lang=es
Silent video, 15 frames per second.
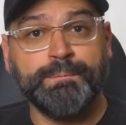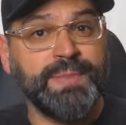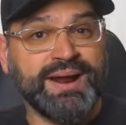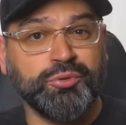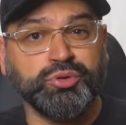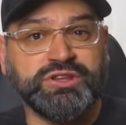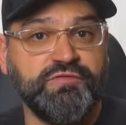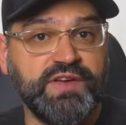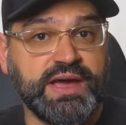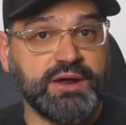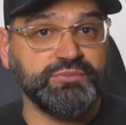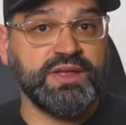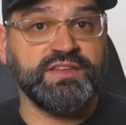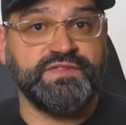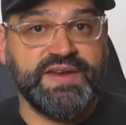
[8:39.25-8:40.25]
para
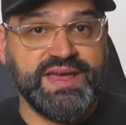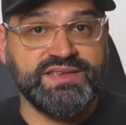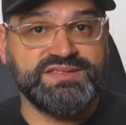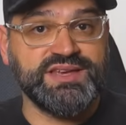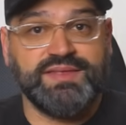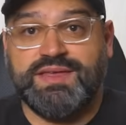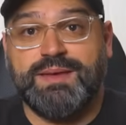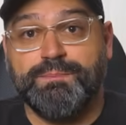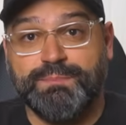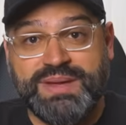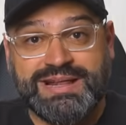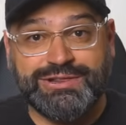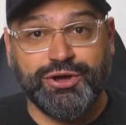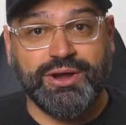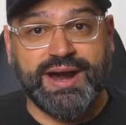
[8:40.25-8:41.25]
justificar una diferencia de
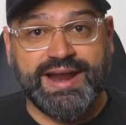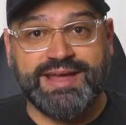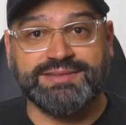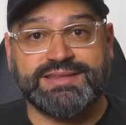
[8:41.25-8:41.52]
1000 dólares